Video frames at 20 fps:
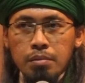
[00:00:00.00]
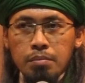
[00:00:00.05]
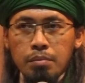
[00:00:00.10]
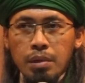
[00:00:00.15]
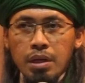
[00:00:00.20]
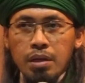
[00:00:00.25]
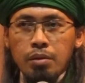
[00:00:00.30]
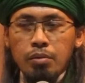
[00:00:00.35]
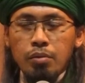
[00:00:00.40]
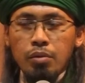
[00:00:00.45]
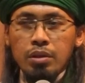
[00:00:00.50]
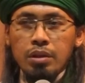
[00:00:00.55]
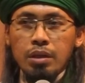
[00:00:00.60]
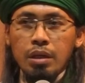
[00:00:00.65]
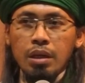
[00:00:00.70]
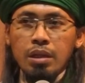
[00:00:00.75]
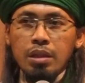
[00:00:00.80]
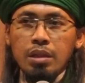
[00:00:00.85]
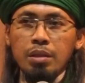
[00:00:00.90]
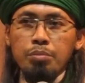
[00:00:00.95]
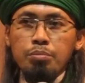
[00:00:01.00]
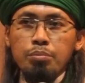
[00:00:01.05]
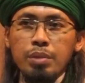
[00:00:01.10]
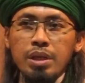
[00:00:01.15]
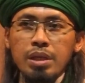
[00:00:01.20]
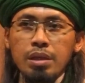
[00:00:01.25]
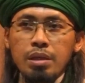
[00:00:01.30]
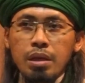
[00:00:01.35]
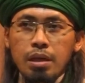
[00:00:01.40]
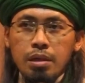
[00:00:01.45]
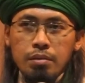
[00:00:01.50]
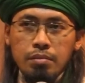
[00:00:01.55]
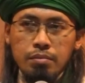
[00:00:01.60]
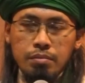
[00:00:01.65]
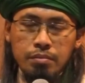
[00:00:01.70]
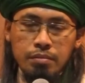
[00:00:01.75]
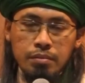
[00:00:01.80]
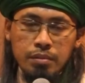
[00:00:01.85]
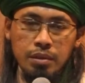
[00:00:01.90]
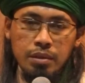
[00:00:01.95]
man qatala zimmiyan,
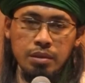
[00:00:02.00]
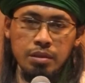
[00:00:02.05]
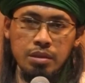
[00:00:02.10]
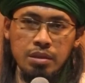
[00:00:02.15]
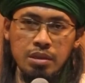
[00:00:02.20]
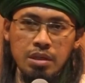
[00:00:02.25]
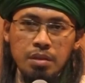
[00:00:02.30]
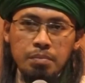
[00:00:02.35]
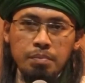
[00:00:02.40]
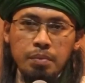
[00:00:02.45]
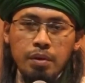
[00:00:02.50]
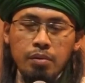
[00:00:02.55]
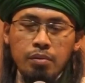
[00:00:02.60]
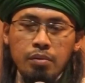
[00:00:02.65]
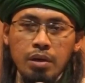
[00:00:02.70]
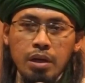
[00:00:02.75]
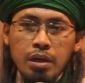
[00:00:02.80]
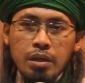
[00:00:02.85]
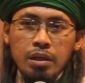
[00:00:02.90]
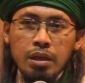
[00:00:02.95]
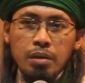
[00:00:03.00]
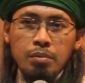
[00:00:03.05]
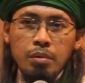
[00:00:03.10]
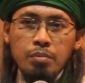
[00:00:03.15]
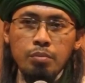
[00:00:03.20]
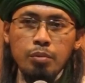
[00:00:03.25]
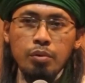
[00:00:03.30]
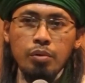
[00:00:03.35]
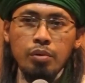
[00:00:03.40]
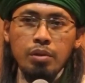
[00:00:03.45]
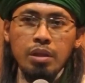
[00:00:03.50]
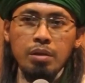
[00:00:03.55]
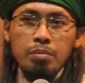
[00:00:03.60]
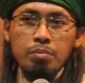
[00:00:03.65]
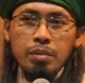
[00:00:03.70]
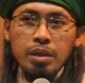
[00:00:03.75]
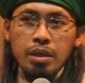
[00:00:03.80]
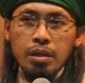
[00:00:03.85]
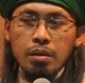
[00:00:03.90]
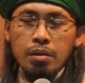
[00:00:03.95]
siapa orang yang membunuh
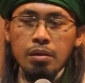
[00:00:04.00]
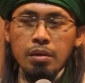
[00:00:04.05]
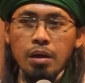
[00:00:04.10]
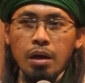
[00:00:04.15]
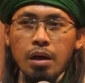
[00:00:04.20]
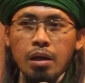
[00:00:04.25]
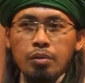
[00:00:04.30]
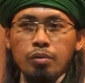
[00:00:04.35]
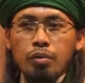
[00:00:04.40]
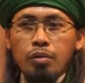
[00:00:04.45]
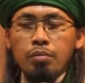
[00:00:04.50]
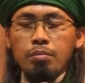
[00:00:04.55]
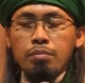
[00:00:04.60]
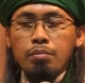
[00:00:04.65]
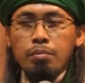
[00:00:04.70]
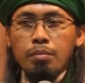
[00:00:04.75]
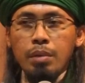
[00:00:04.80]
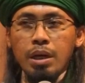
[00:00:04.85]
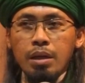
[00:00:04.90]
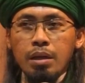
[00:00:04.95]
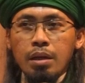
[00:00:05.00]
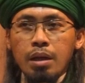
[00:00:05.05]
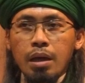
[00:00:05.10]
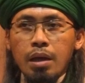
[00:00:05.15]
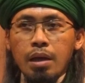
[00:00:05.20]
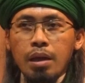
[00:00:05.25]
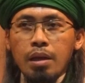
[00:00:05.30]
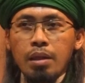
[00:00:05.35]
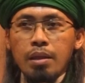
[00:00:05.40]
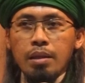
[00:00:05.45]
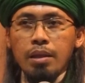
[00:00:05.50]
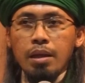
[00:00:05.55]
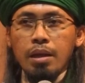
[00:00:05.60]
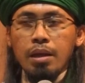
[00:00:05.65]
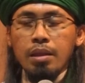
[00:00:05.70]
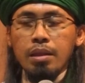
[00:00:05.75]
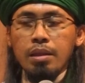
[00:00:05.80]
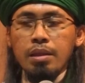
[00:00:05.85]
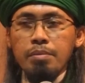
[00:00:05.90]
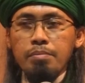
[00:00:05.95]
zimmi atau man
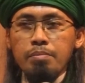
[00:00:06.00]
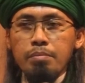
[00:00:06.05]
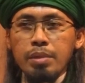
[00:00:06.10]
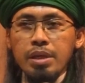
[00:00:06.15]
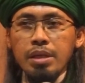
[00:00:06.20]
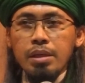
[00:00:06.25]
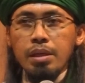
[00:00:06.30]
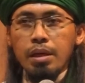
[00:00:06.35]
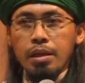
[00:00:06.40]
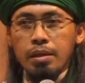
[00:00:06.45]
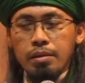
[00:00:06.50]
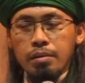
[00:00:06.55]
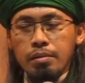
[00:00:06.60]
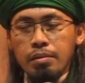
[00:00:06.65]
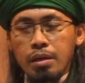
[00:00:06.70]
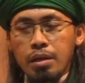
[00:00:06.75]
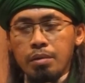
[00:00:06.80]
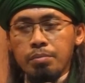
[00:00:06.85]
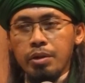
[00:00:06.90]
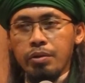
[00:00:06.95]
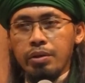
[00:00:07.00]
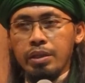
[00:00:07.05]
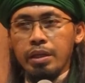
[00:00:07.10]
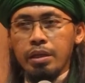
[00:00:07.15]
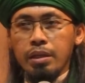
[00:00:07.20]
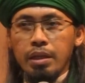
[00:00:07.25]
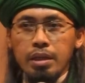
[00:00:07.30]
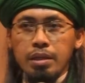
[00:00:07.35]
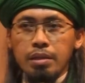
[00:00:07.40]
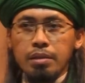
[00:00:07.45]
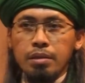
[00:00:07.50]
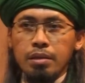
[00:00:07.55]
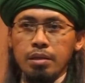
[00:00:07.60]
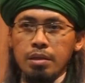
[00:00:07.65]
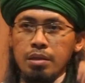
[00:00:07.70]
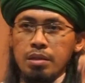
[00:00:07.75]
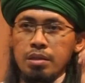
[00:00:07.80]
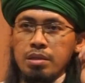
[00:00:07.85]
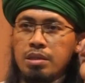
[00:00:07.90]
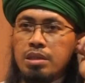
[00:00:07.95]
adza zimmiyan dalam riwayat yang lain
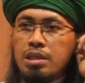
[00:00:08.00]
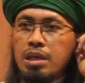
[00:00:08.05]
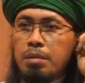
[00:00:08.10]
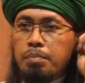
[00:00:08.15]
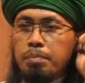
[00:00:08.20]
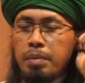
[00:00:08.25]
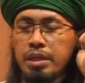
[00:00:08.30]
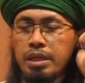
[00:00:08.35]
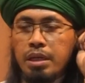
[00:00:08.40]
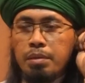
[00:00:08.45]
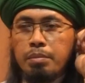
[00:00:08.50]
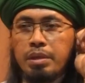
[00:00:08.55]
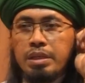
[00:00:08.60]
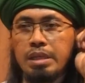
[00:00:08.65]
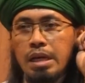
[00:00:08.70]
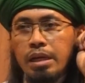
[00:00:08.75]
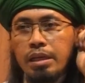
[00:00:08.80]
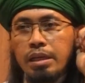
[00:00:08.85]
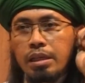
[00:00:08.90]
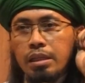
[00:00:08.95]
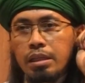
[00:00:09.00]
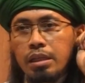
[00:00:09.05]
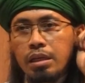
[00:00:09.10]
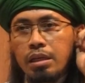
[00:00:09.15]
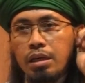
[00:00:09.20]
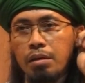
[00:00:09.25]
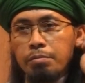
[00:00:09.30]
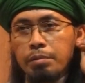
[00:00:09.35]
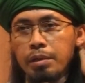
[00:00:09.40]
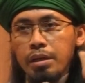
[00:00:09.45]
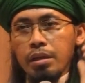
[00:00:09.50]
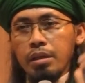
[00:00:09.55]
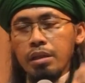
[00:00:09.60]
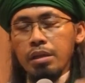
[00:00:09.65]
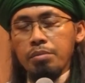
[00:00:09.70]
Siapa yang menyakiti kafir